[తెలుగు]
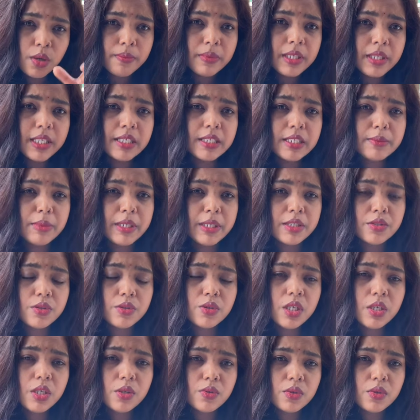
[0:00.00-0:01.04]
అప్డేట్
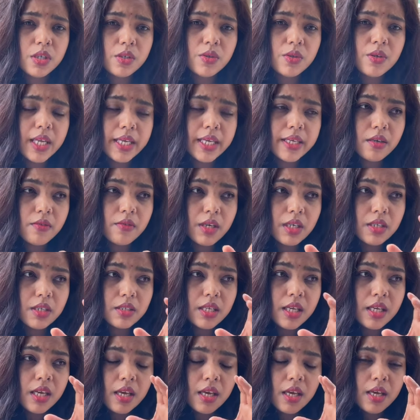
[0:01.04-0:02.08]
పెడుతూనే ఉంటారు లైక్
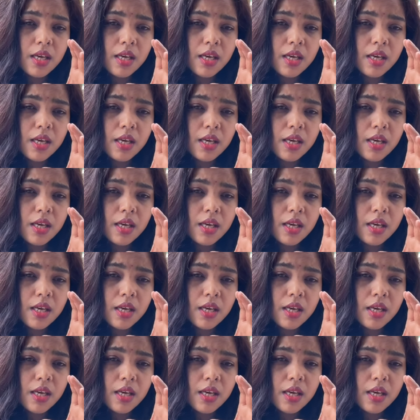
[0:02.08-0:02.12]
వాళ్ళది